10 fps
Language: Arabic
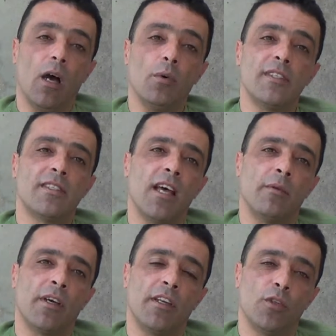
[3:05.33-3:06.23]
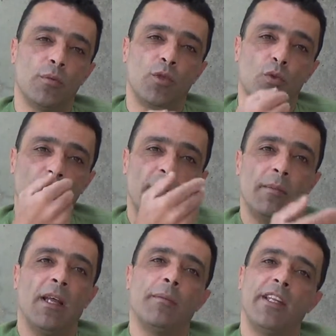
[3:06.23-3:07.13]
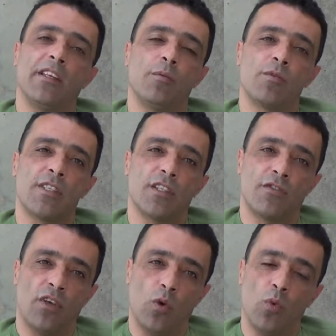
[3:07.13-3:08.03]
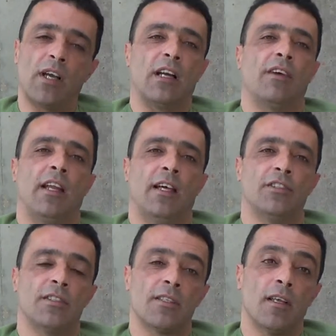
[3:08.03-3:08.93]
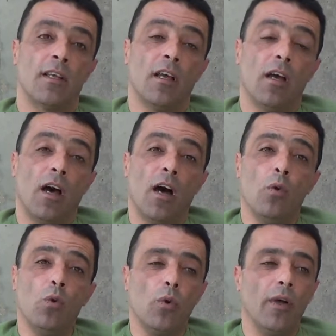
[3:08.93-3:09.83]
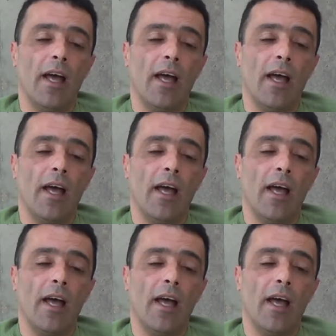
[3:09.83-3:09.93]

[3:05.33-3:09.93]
أو إنسان مريض بده يروح يعمل عملية في مستشفى ووقف على الحاجز أو